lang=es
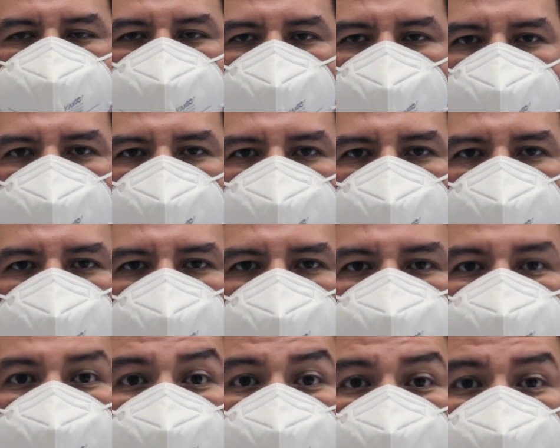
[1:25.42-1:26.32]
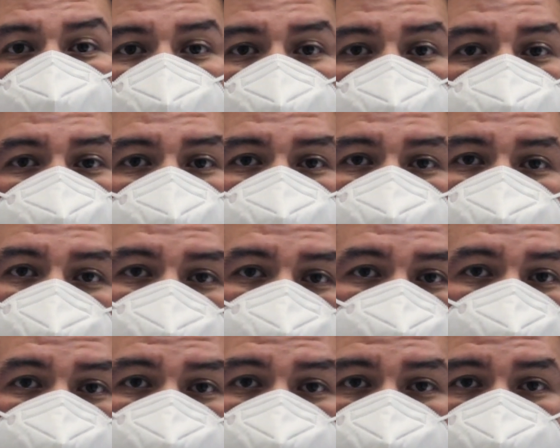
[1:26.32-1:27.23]
Eh, afortunadamente las
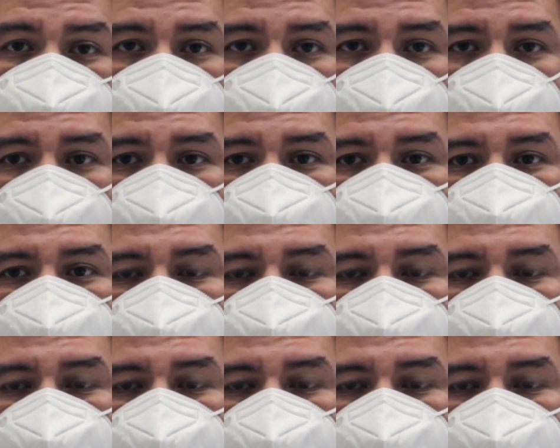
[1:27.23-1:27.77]
cosas se dan